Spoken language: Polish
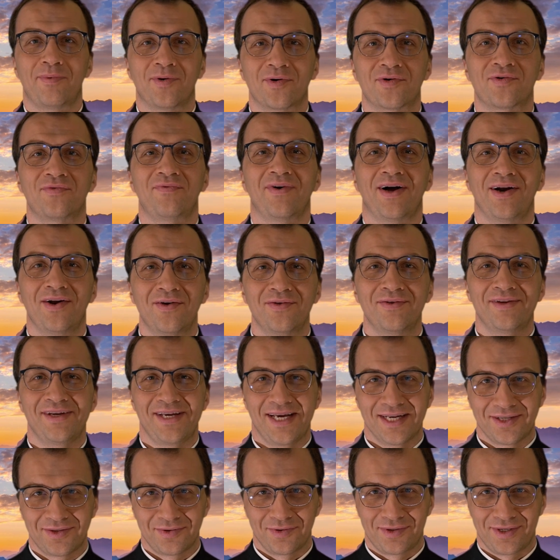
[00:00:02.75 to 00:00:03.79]
Pochwalony
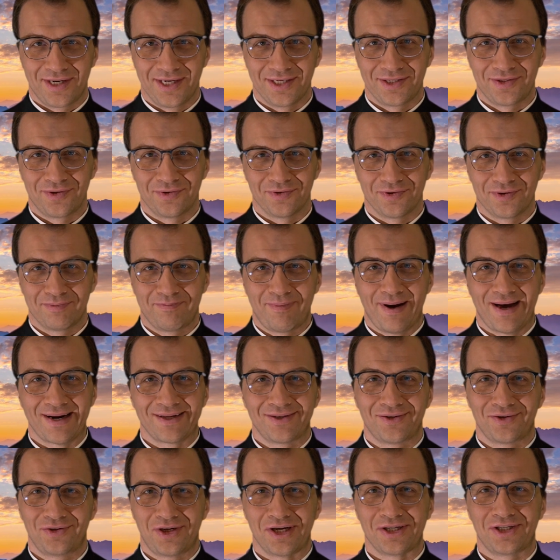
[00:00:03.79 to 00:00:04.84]
Jezus Chrystus,
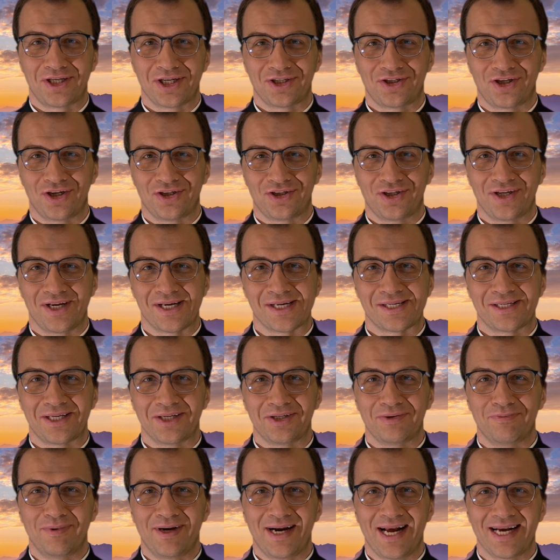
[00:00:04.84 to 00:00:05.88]
bardzo się cieszę, że
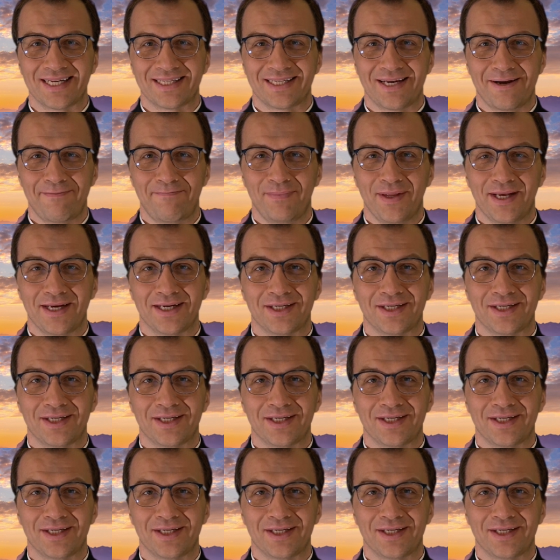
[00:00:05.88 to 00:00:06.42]
jesteśmy razem,